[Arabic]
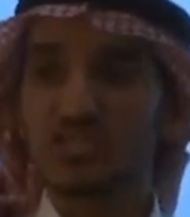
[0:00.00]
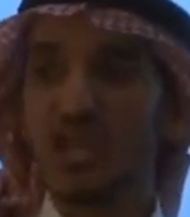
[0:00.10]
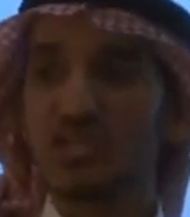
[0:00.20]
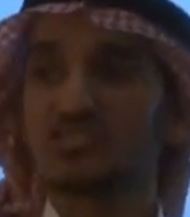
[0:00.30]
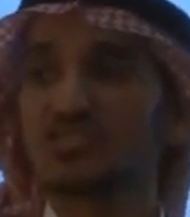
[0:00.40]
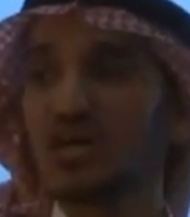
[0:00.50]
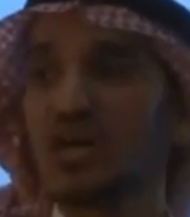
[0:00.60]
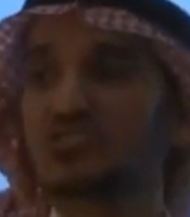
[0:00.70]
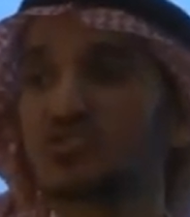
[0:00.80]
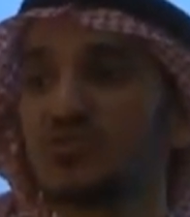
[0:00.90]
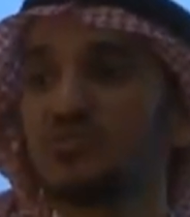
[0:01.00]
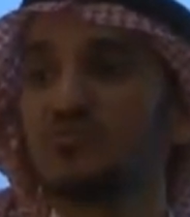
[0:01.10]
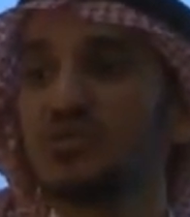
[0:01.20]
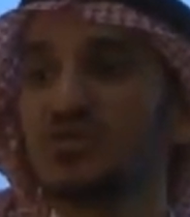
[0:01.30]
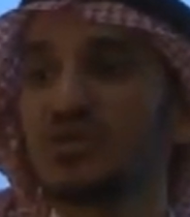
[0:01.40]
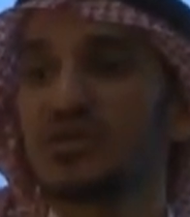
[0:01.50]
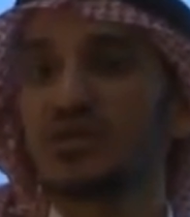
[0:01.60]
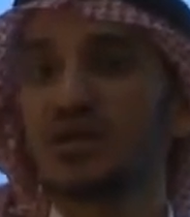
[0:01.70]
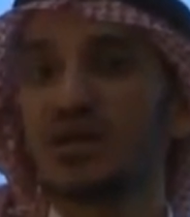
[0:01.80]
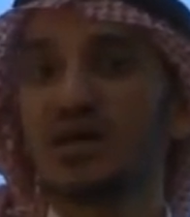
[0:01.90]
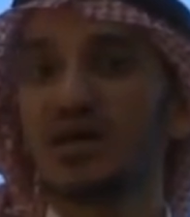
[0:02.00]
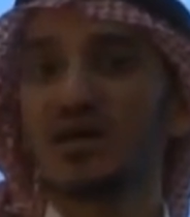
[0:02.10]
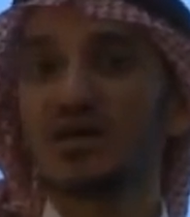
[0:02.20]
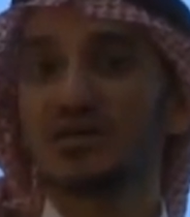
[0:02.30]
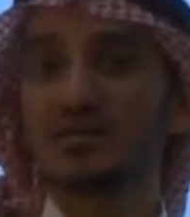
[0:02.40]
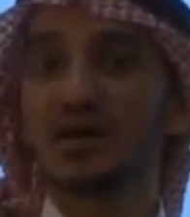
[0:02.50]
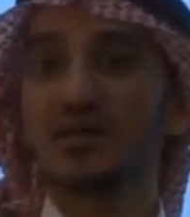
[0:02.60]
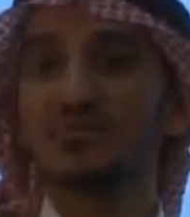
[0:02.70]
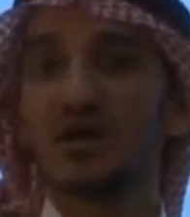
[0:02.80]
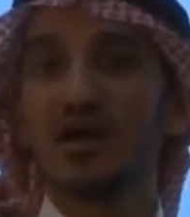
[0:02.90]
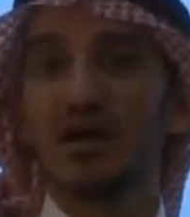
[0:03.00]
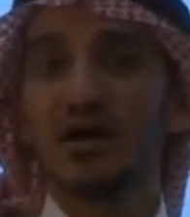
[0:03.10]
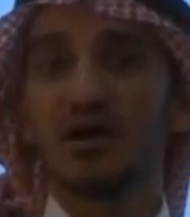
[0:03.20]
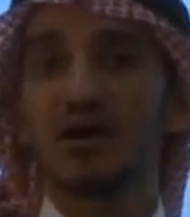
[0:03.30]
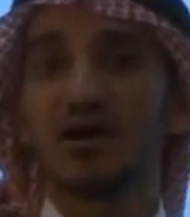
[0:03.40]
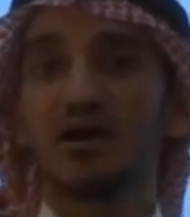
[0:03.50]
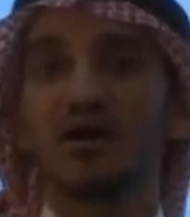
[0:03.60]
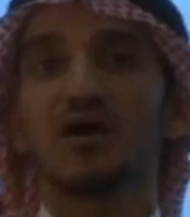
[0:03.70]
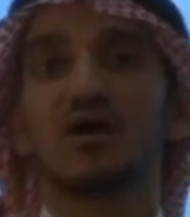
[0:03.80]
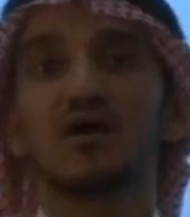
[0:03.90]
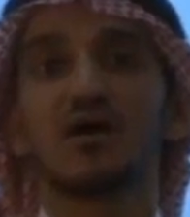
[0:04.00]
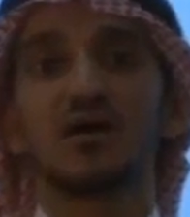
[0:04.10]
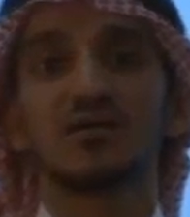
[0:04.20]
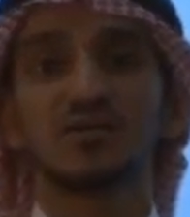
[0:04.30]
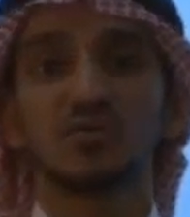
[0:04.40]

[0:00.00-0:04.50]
تحت تحتاج منك يا طالب آه،